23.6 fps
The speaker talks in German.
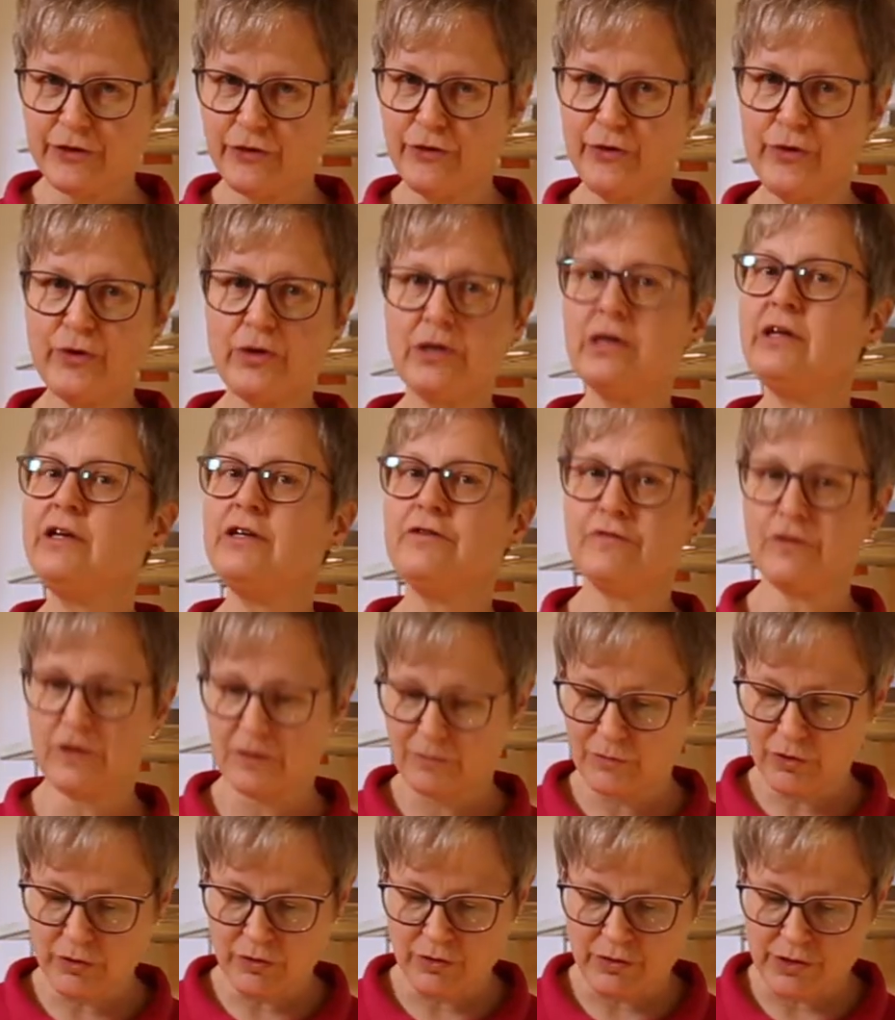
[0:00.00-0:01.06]
Knödel. Ich
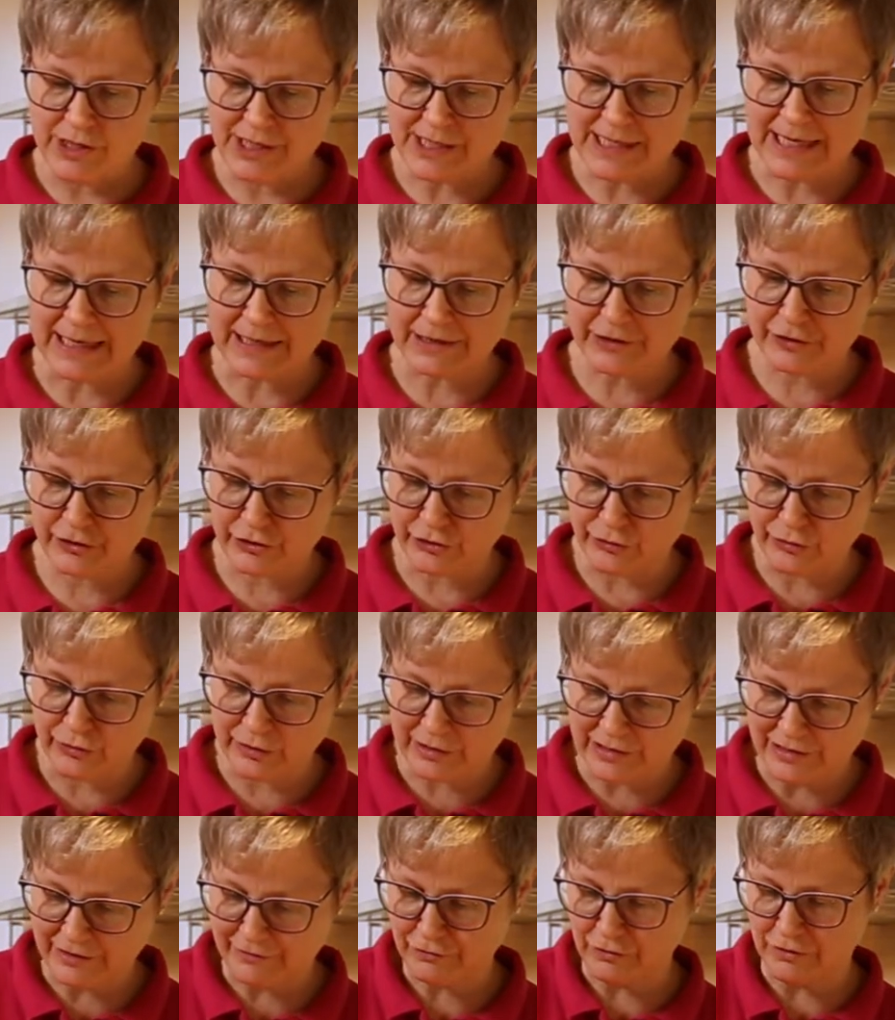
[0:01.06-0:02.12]
forme heute 8
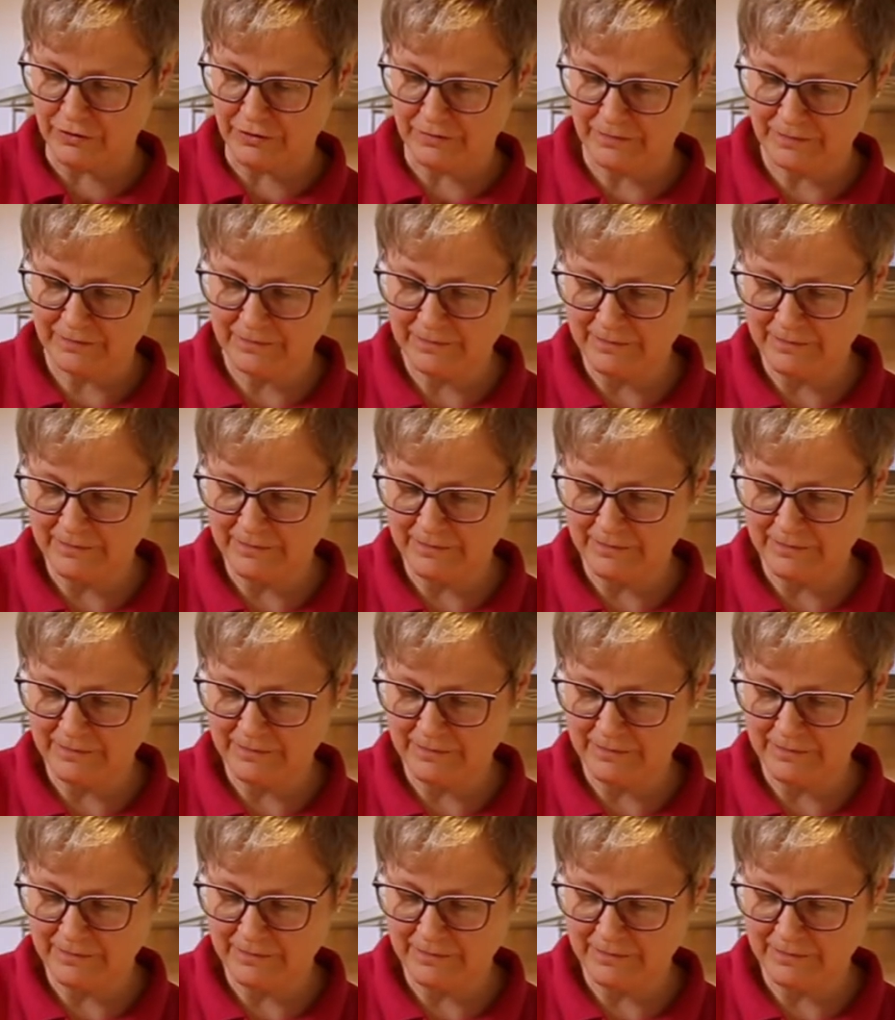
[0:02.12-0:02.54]
Knödel davon.